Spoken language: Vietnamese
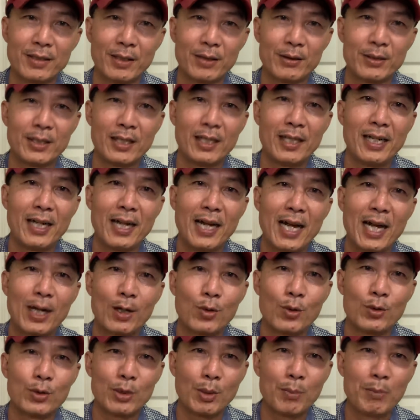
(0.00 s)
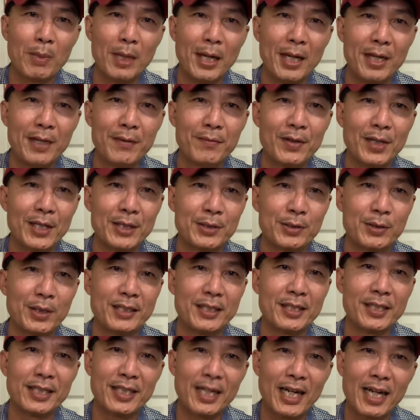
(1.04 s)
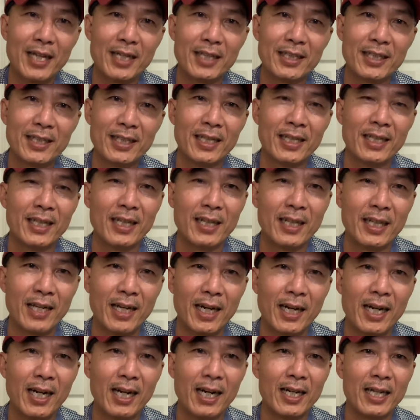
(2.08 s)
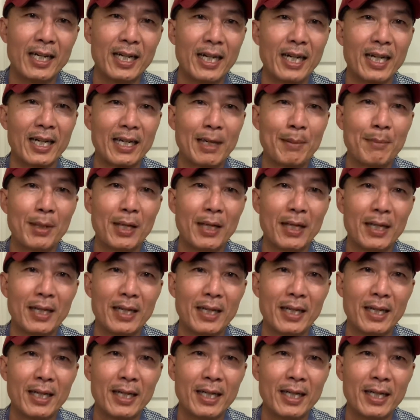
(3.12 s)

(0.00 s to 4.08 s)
Cecilia cuộc sống Mỹ và Tracy K gửi lời cảm ơn